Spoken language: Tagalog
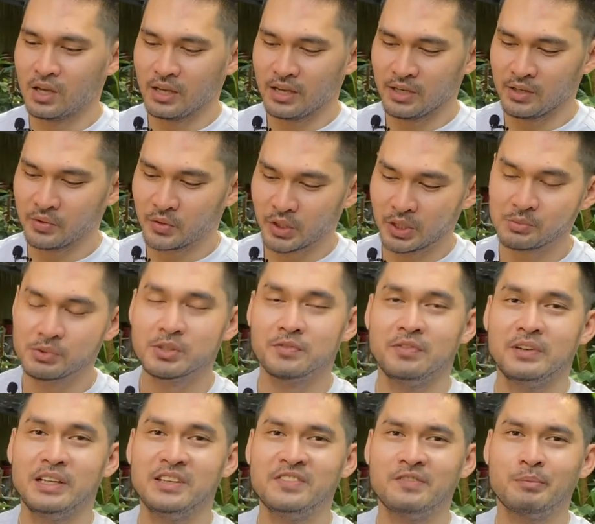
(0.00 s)
in terms of
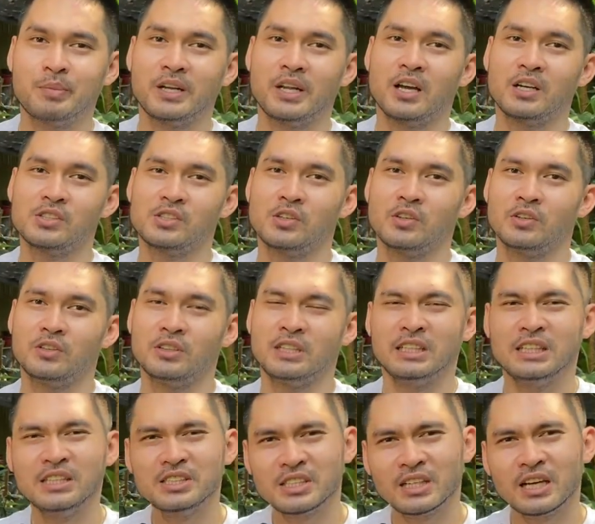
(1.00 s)
leaf production,
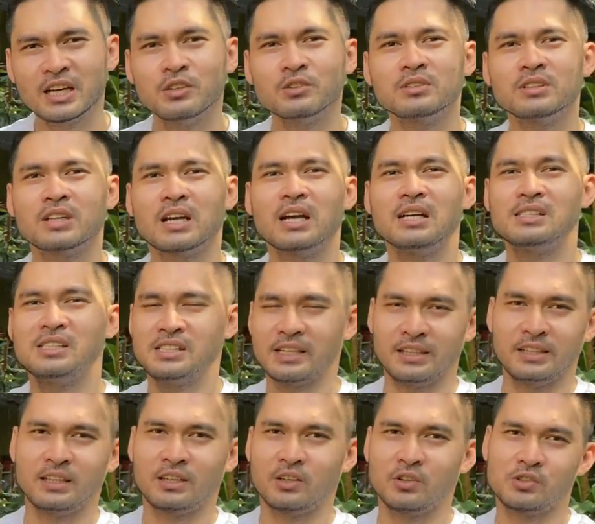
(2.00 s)
hindi siya ganun
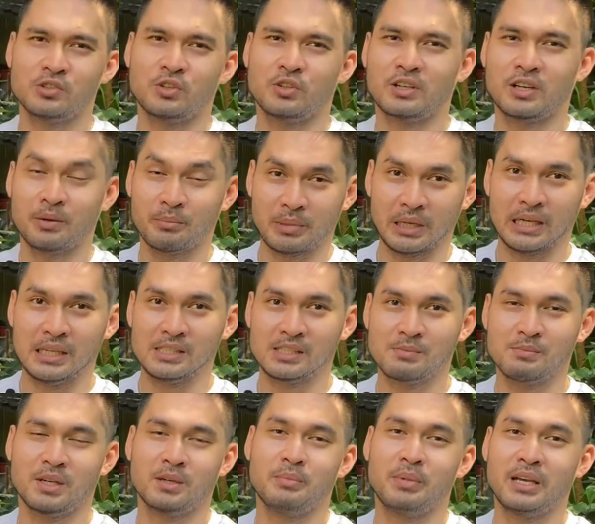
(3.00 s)
ka-generous or kabilis
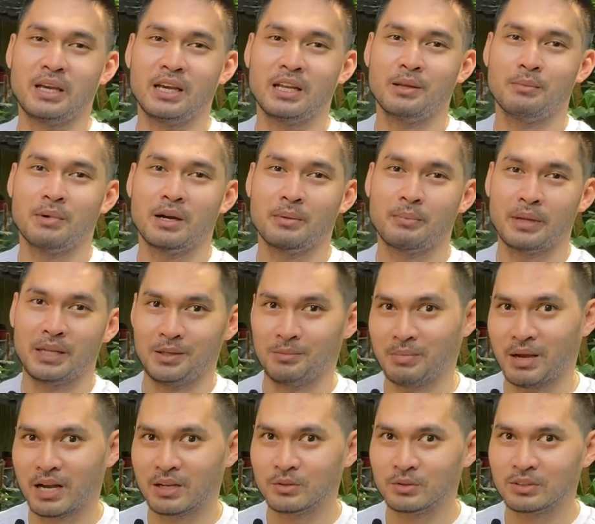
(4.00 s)
magbigay ng mga
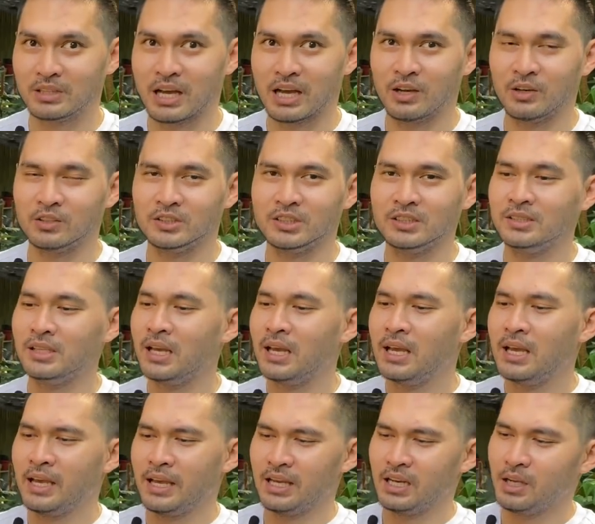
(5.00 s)
panibagong dahon.
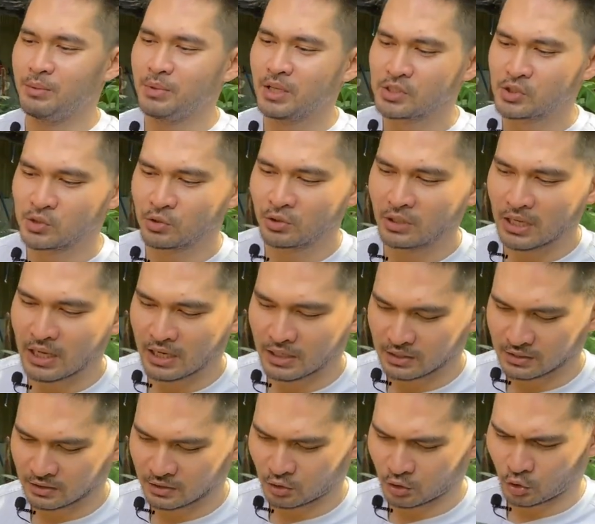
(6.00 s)
And I'm not sure
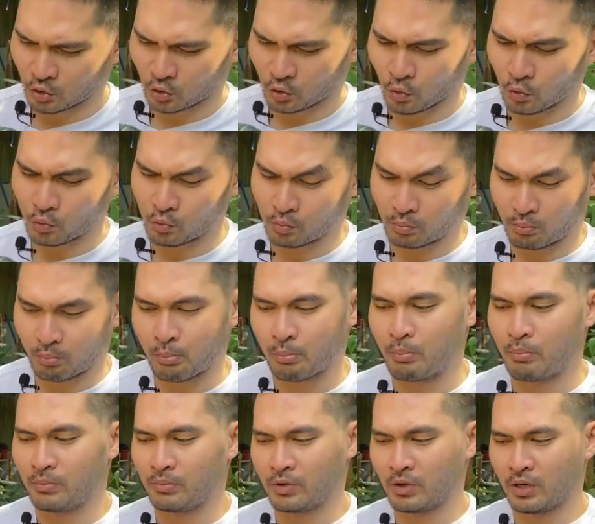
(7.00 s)
lang kung
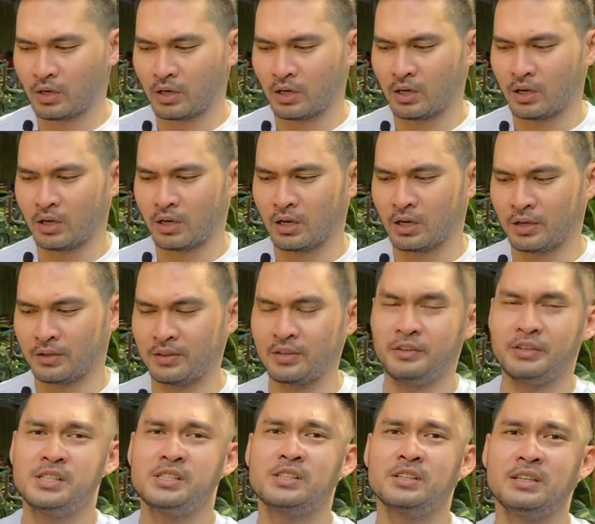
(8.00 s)
uh, the
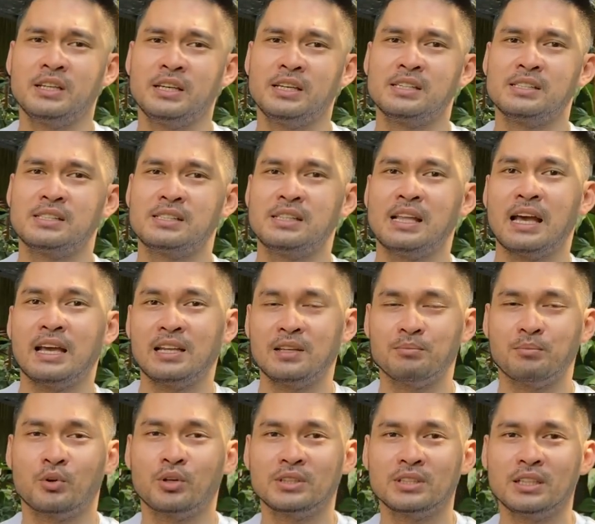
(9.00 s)
reason is dahil
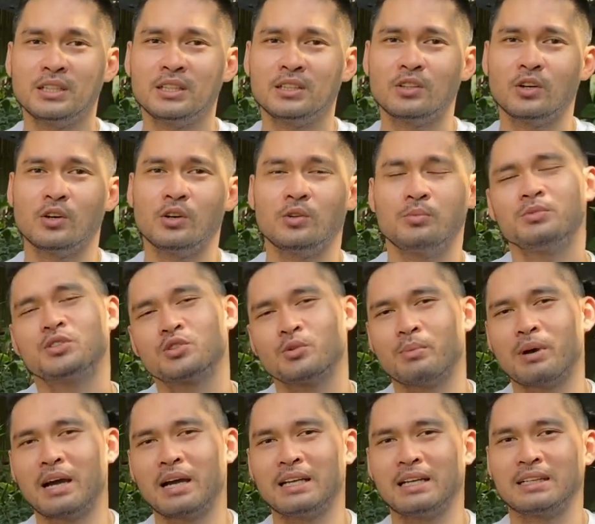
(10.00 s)
imported ito, so
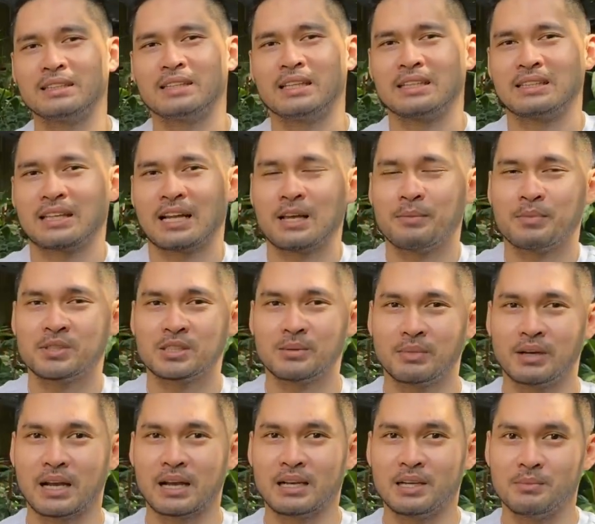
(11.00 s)
baka nagtatry pa siya
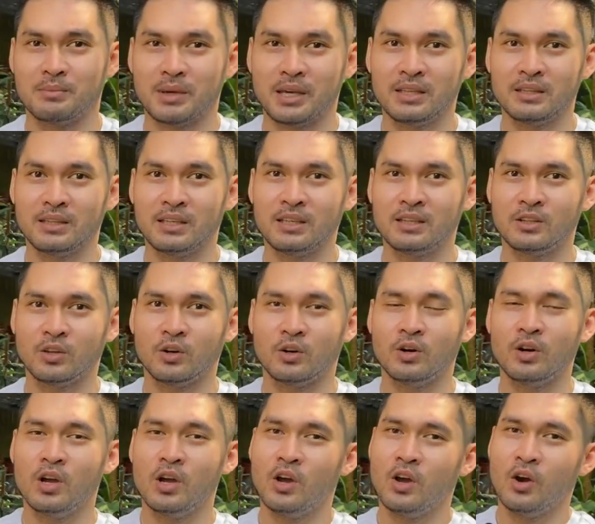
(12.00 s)
mag-acclimate
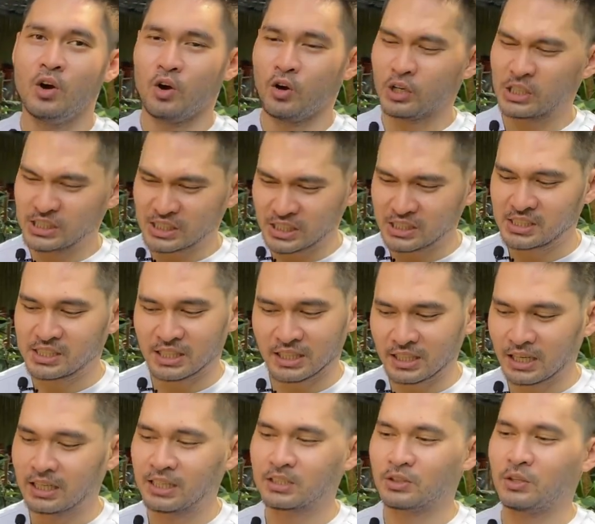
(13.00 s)
dito or sadyang
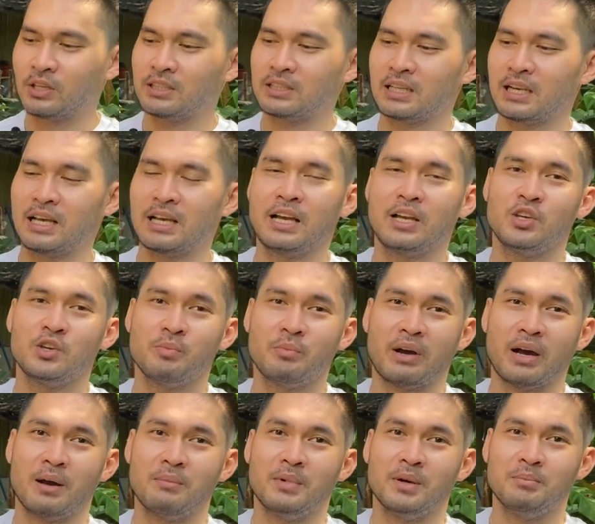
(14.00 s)
ganito lang talaga
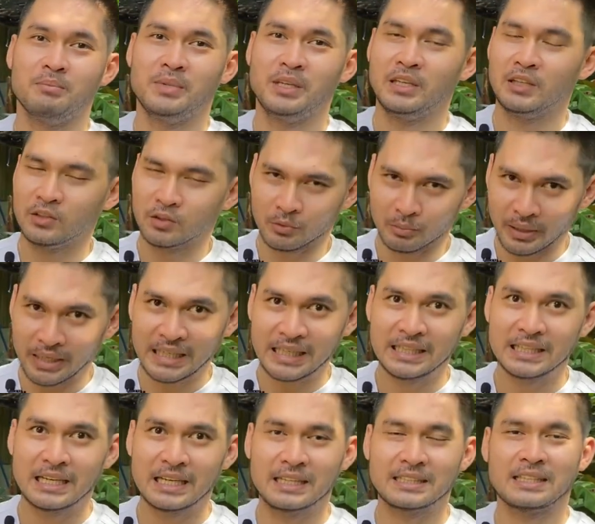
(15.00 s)
yung mga bambino,
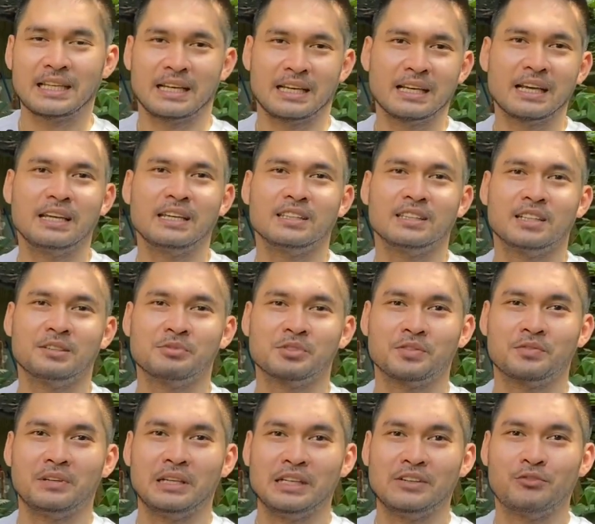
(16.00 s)
mahina na talaga in terms
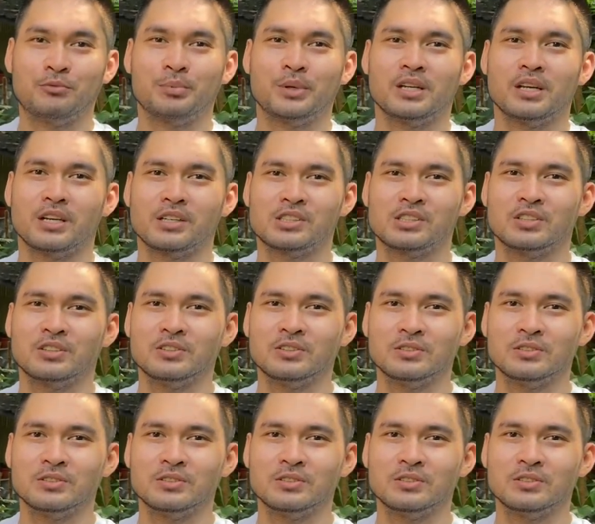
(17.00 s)
of leaf production.